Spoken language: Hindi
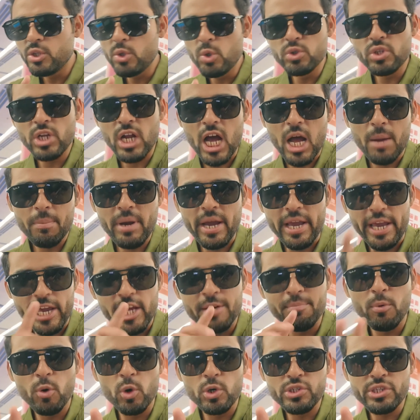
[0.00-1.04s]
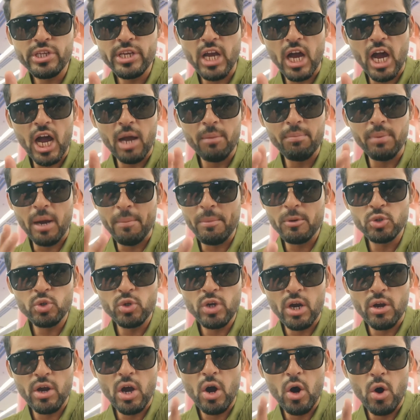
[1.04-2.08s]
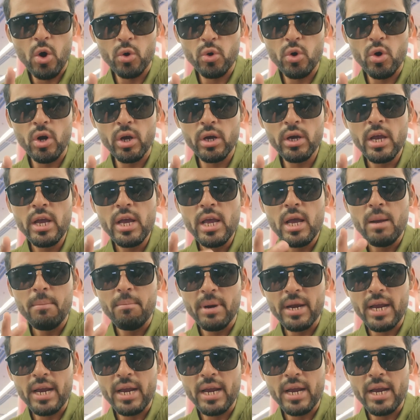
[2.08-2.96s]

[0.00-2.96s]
दूसरा आपका एयरपोर्ट से आप आपने सुना होगा हांगकॉन्ग